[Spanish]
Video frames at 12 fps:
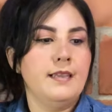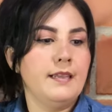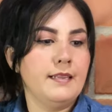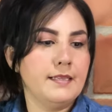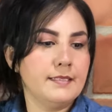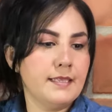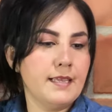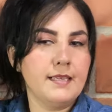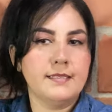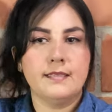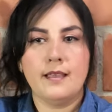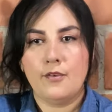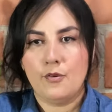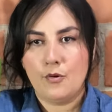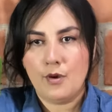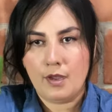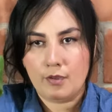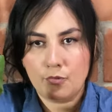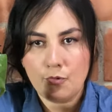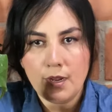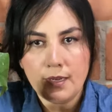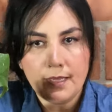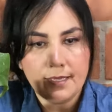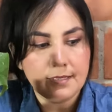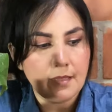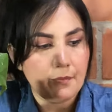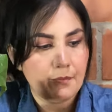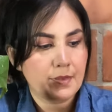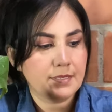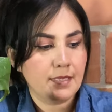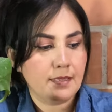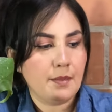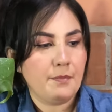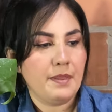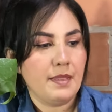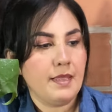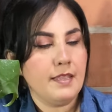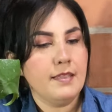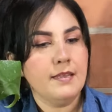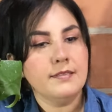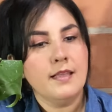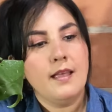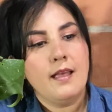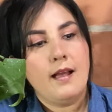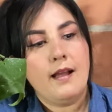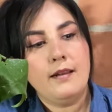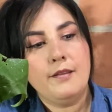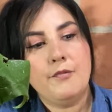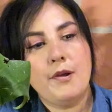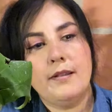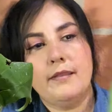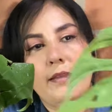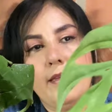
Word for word: en este estado actual, que están bastante pequeñas, al igual